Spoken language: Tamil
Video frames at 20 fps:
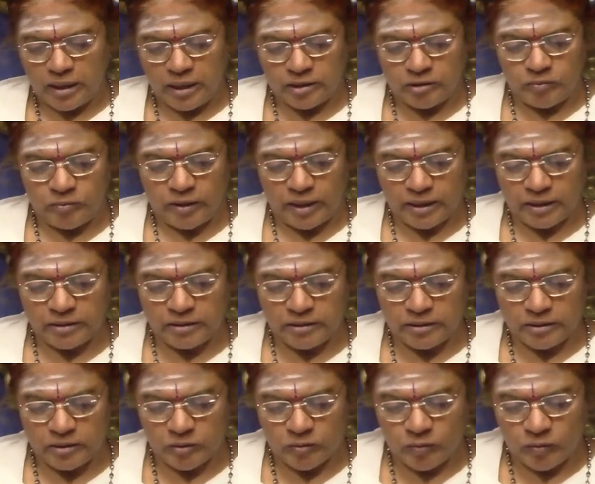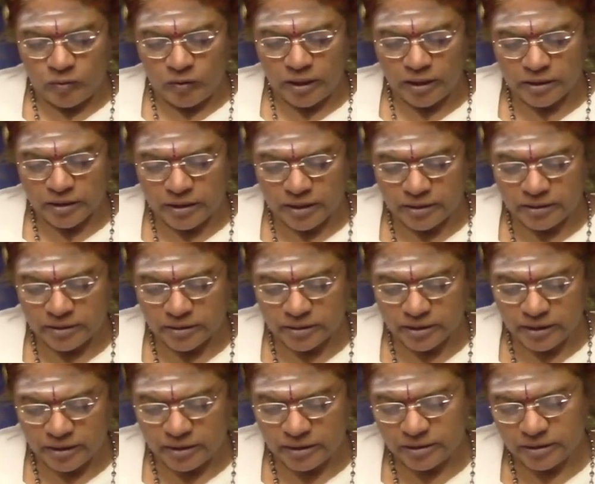அது மறந்து கூடற்கண்
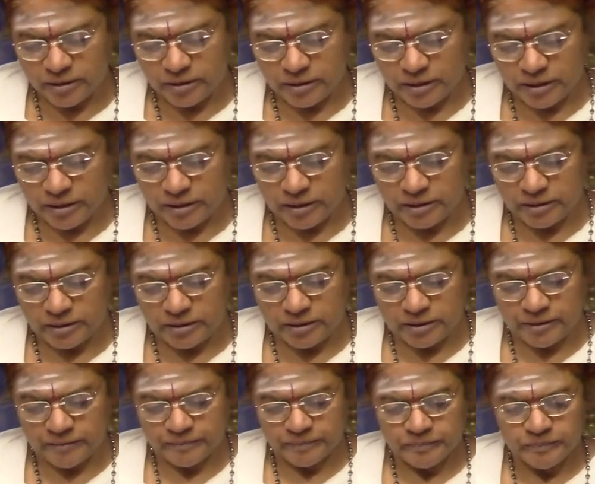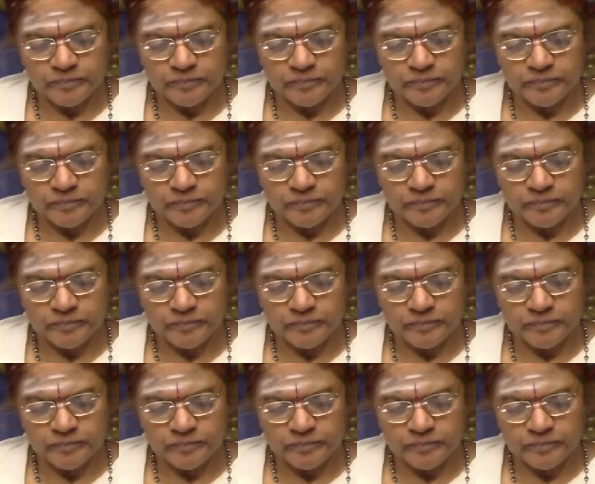சென்றது என் நெஞ்சு